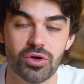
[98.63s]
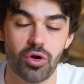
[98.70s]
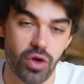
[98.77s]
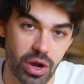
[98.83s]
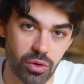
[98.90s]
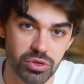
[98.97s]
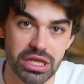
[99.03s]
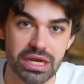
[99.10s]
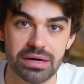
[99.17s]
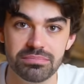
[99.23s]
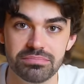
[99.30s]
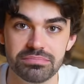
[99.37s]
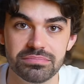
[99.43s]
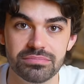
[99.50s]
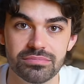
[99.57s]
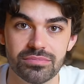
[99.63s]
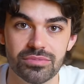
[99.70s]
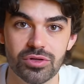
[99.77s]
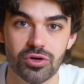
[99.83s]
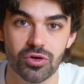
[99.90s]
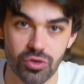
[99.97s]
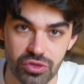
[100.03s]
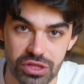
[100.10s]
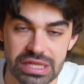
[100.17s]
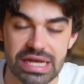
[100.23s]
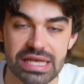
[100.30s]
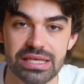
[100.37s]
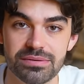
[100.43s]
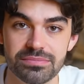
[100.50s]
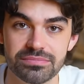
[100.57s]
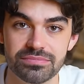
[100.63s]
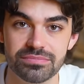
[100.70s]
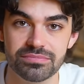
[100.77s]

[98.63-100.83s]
con cautela, con detalle,